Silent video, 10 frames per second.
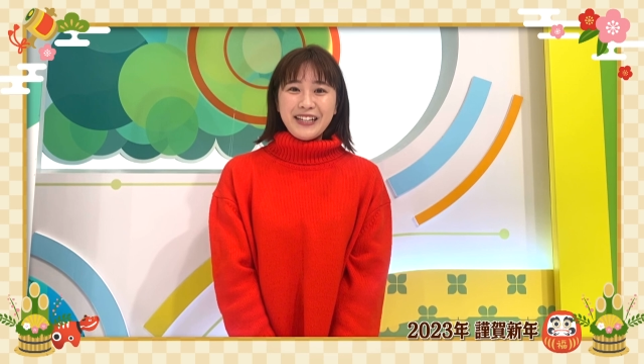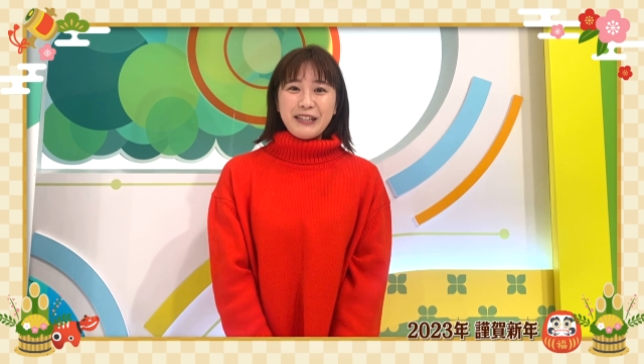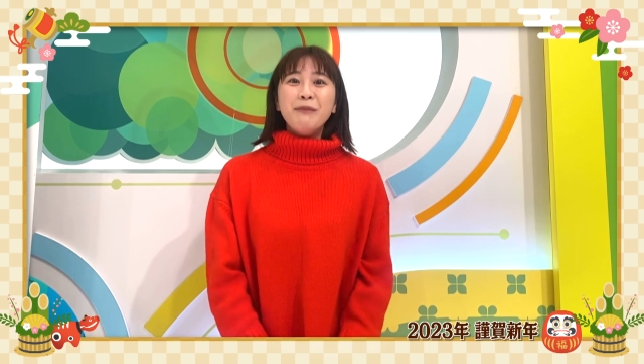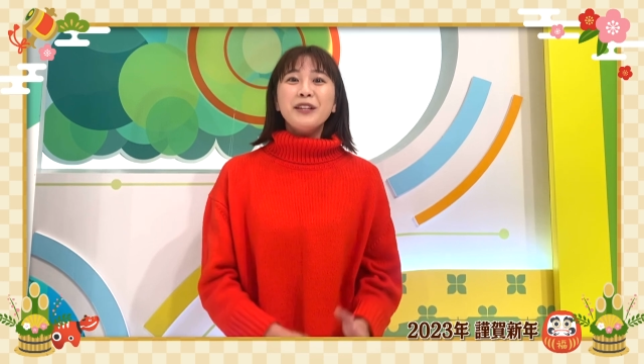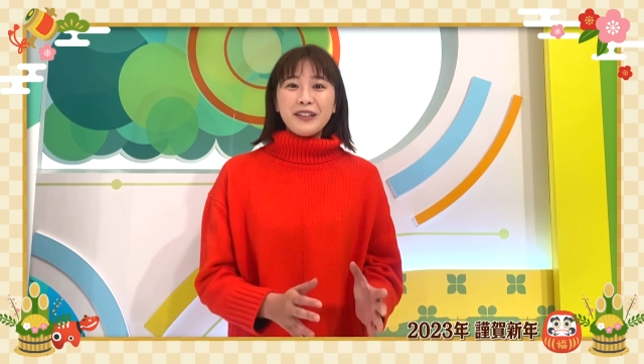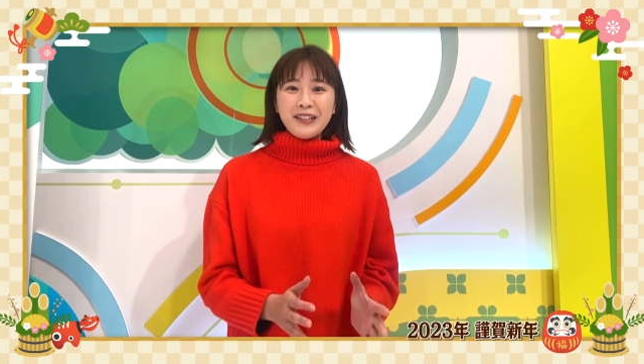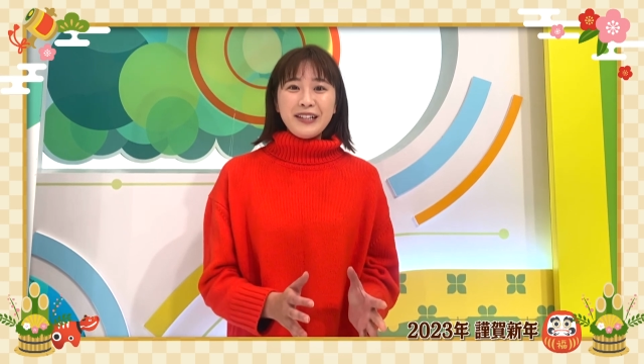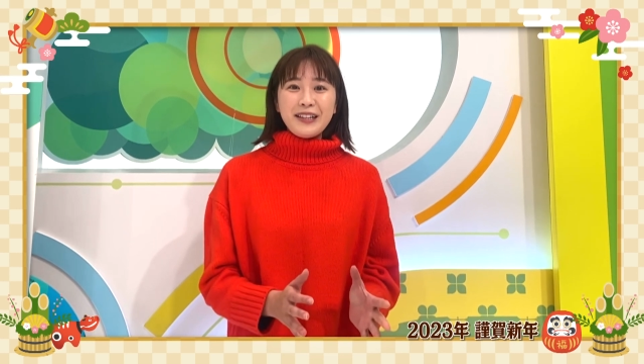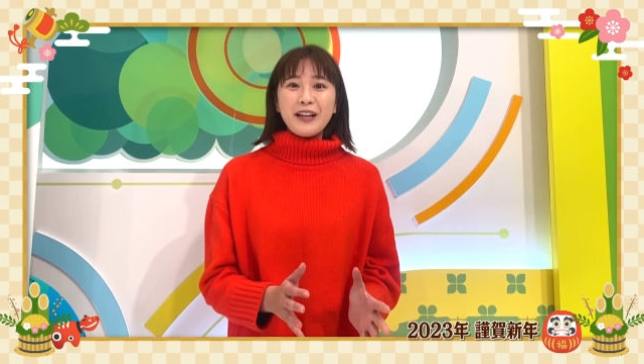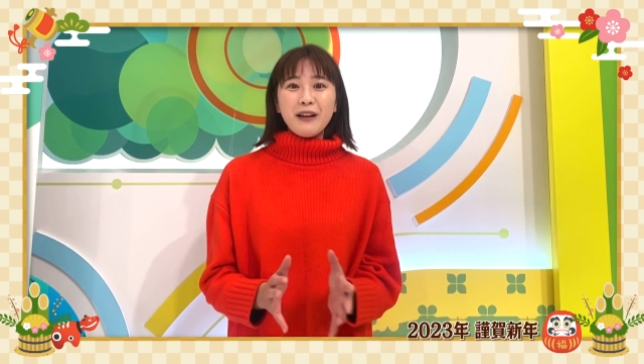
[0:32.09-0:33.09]
未だ
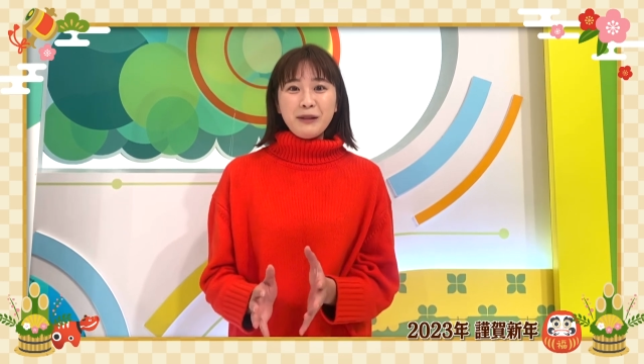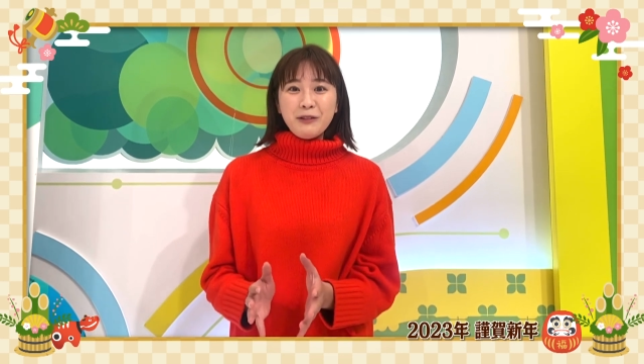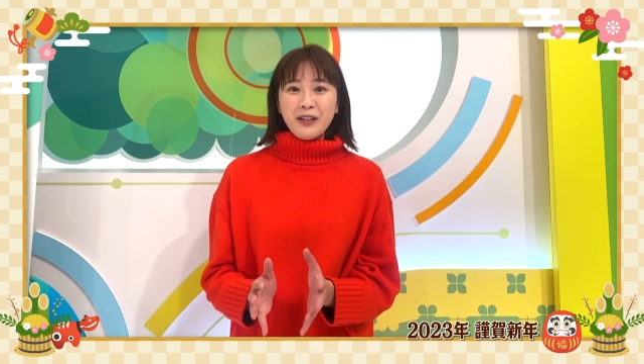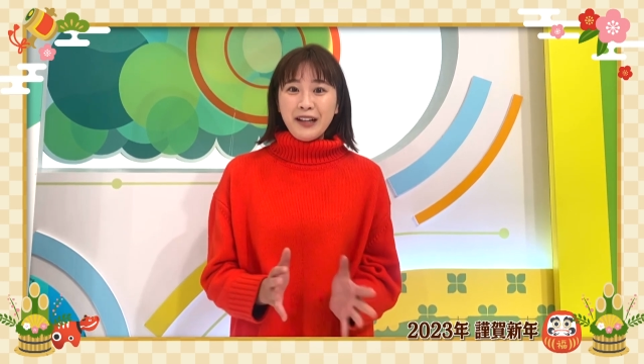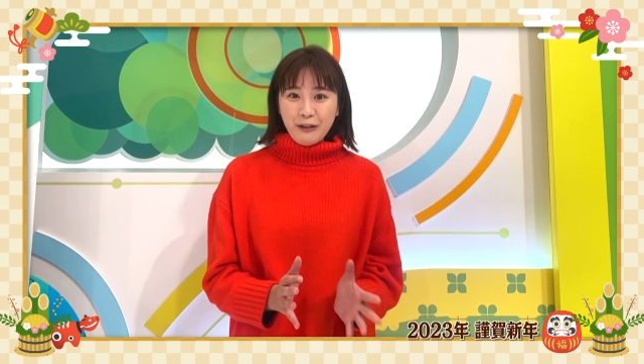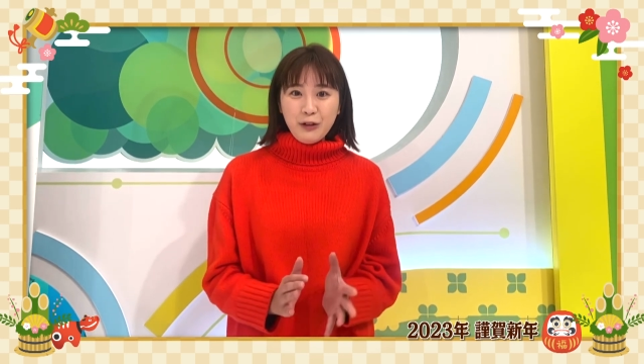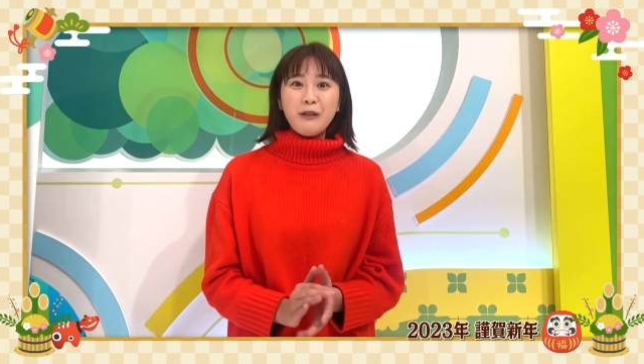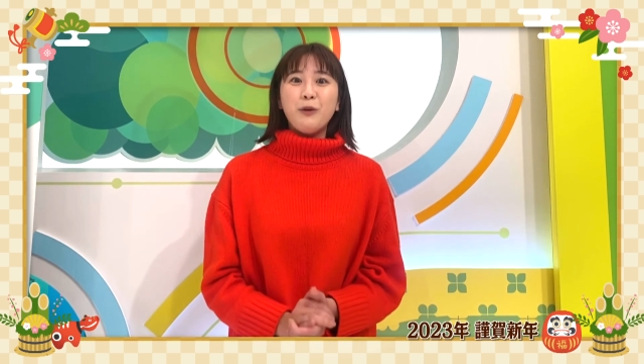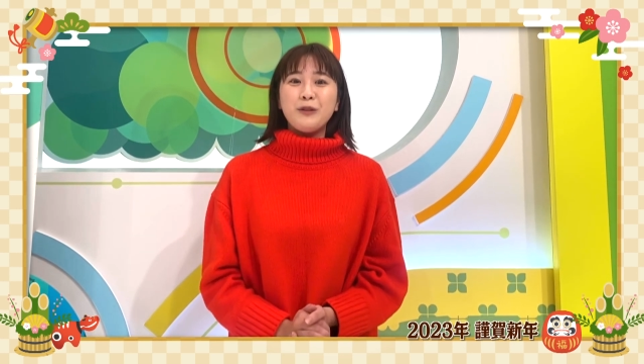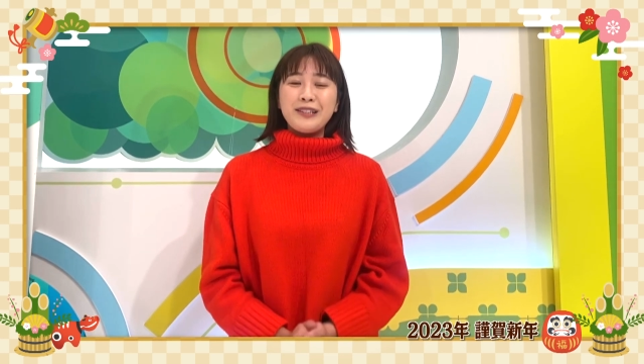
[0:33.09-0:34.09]
に手紙のやり取
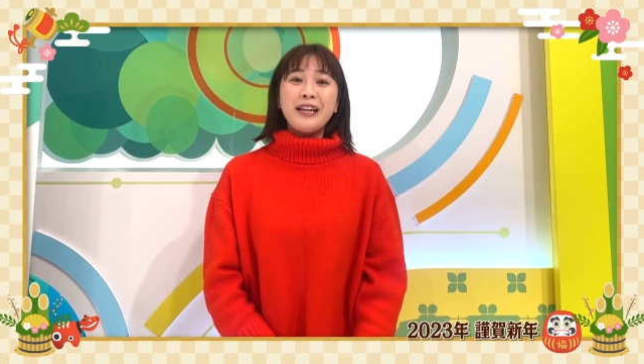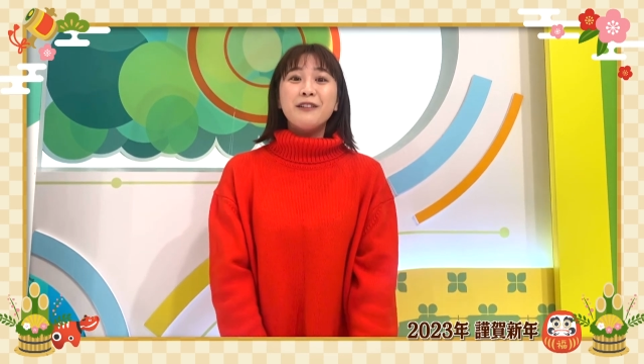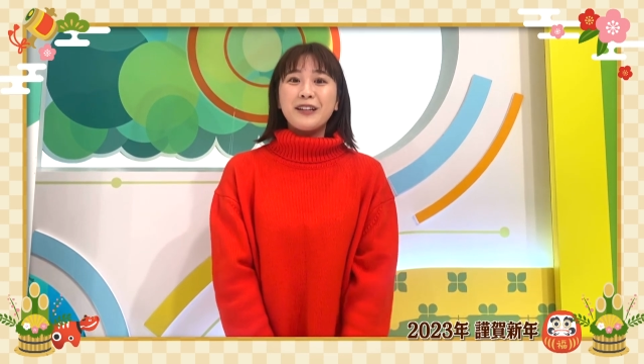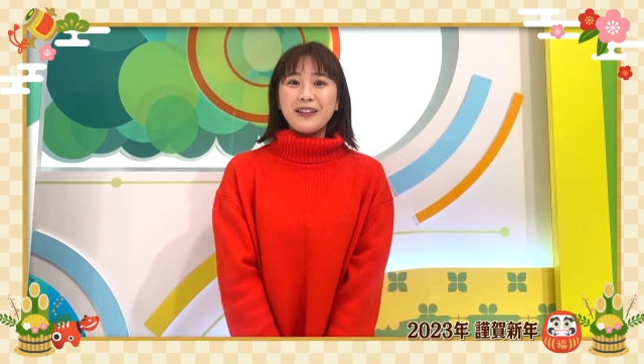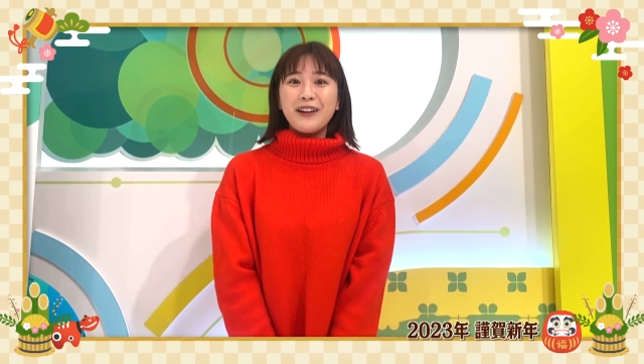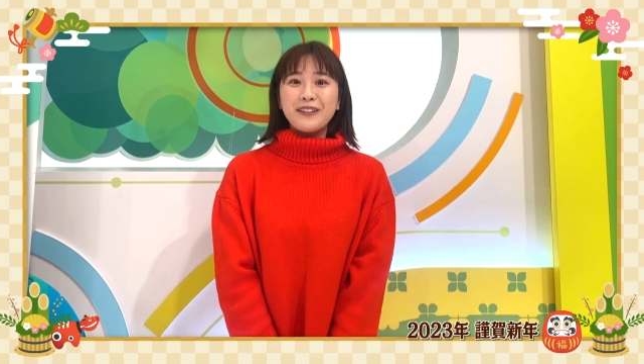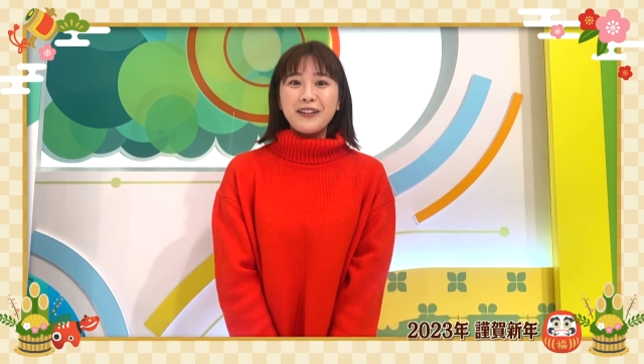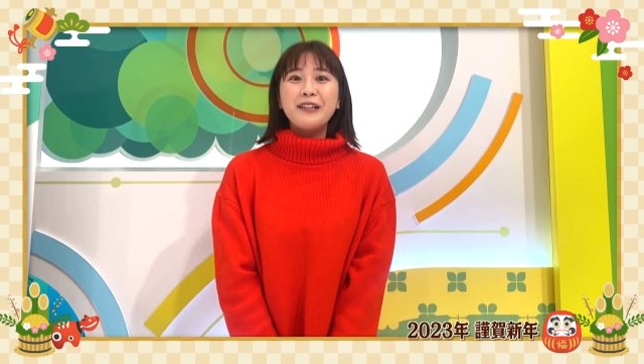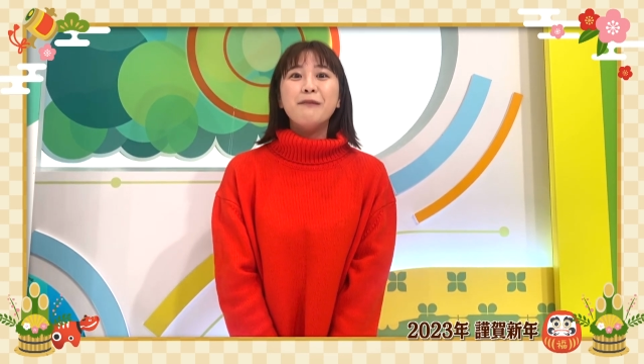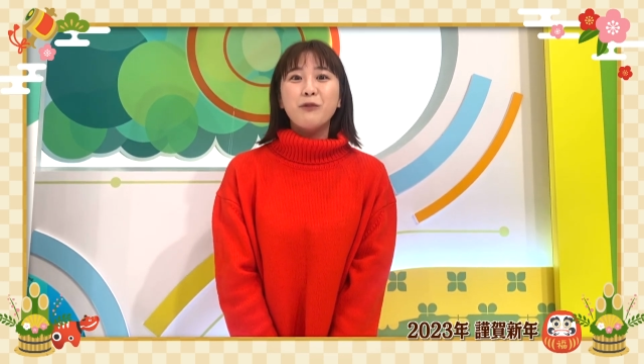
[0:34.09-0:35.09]
りをしている方が
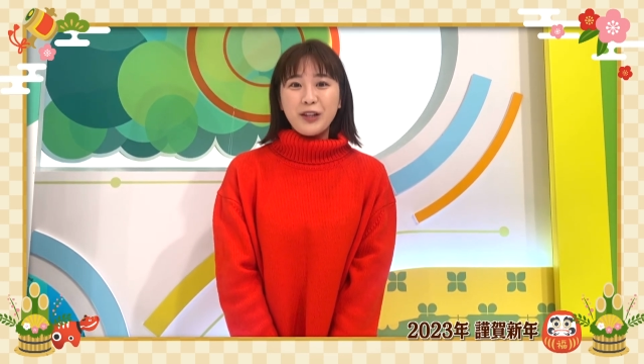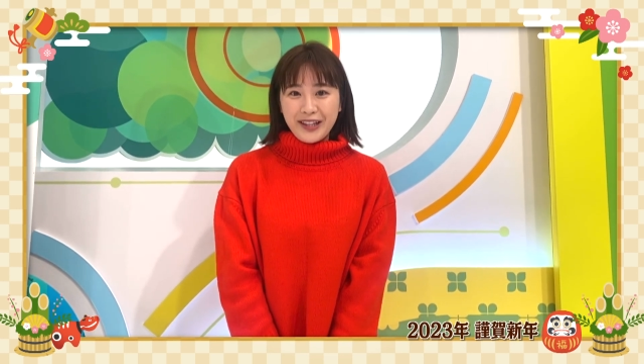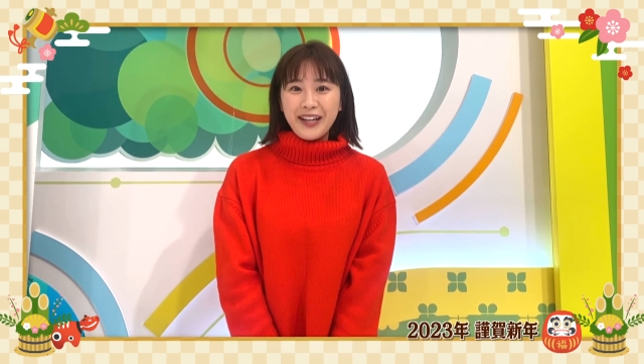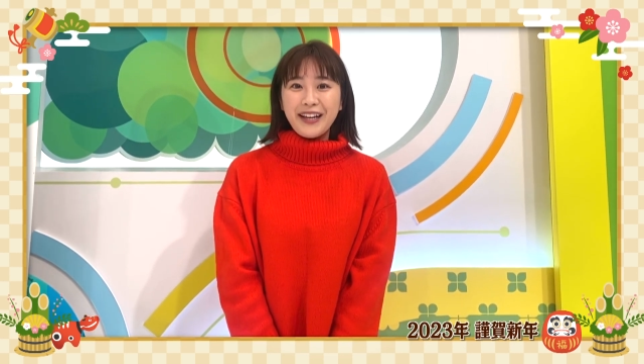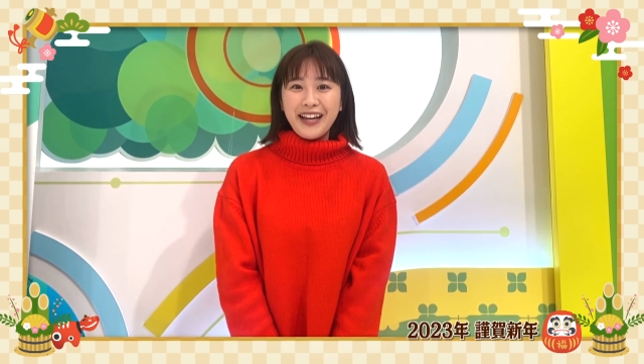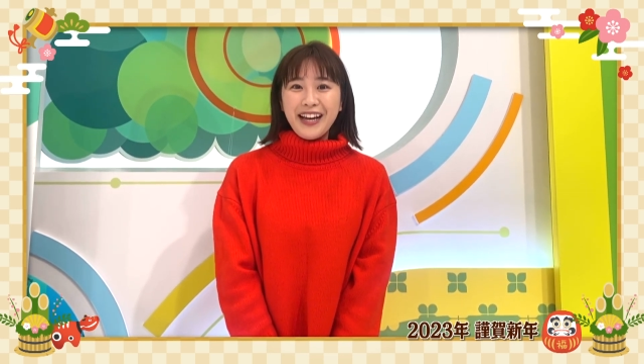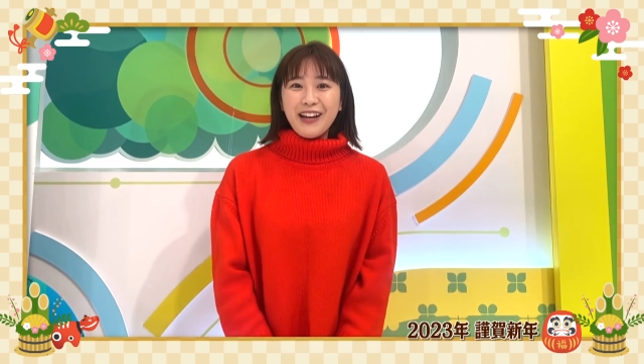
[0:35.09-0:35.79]
何人もいて、